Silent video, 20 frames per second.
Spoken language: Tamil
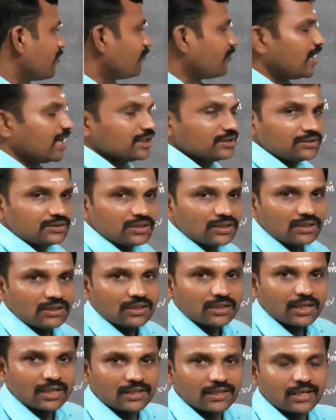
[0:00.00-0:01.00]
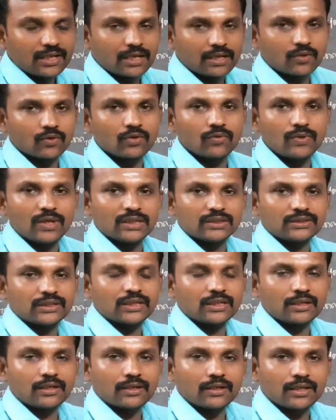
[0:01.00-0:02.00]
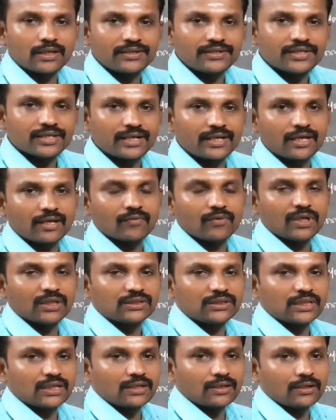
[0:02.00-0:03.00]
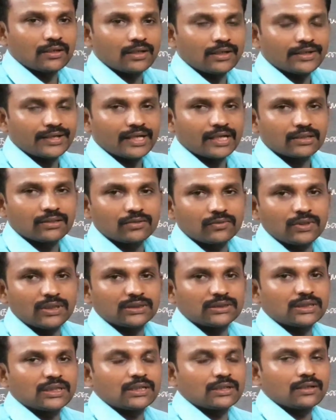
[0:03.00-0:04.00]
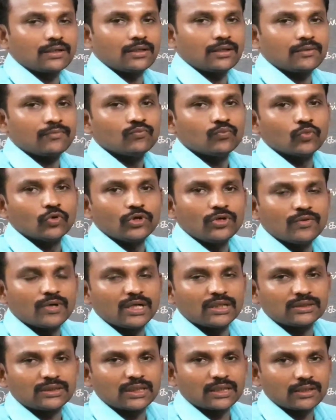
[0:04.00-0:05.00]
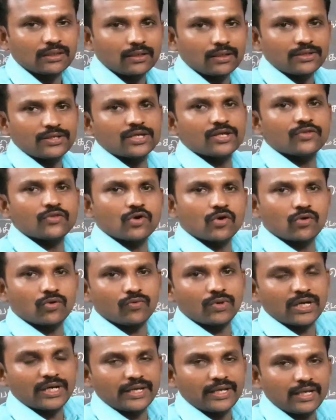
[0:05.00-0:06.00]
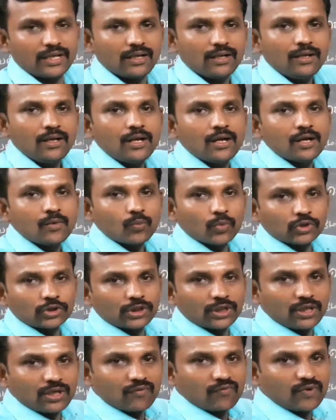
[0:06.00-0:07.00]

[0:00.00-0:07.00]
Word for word: வாழ்த்து அது கடவுள் வாழ்த்தாக இருக்கலாம் இயற்கை வாழ்த்தாக இருக்கலாம் நாட்டு வாழ்த்தாக இருக்கலாம் மொழி வாழ்த்தாக இருக்கலாம் ஏதோ ஒரு வகையில் முதல்ல